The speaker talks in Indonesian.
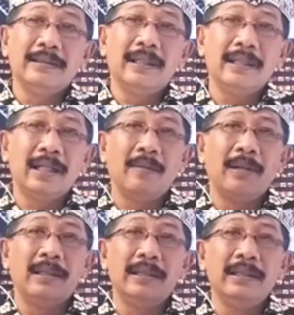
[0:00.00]
saya dalam
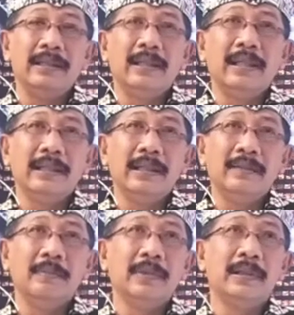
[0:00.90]
hari ini tidak
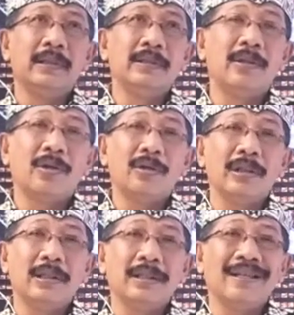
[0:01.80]
ingin
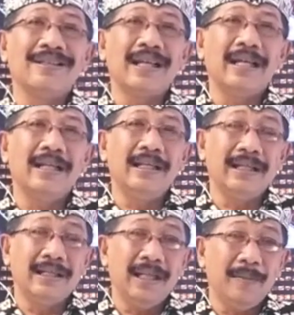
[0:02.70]
menyoroti tentang teknik
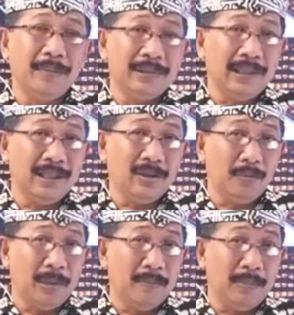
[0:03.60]
MC atau
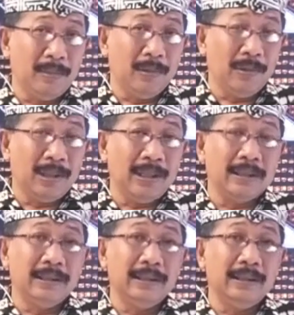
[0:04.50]
Pambloro karena
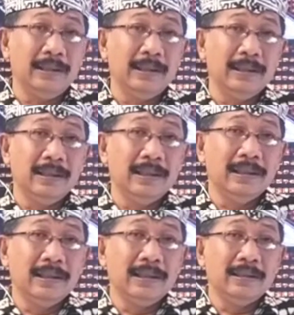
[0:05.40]
di
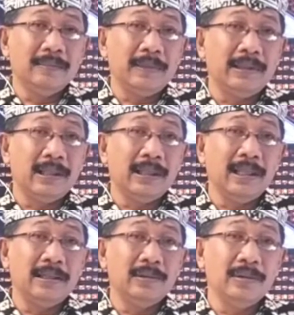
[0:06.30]
seperti
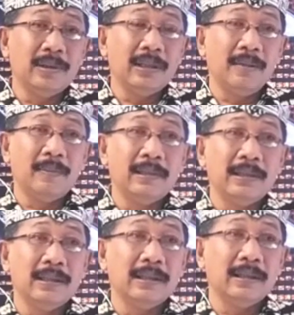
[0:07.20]
Nganjuk itu ada
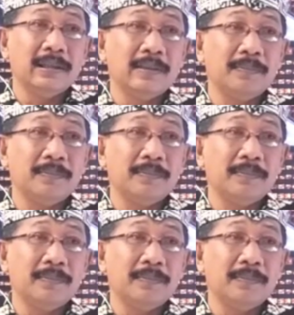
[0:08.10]
namanya